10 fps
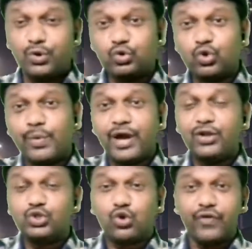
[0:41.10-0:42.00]
ఇప్పుడు దుబాయ్
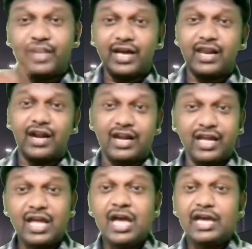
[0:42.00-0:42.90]
నుంచి కోవేట్కి వెళ్ళాలంటే
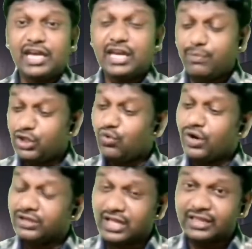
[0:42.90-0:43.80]
ఎనిమిది
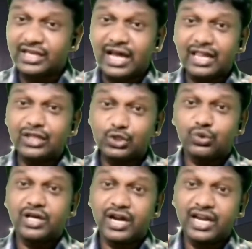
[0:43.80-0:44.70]
వందల దినాలు
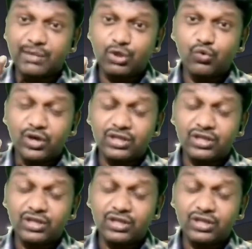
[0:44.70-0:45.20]
తీసుకుంటున్నారండి ఎనిమిది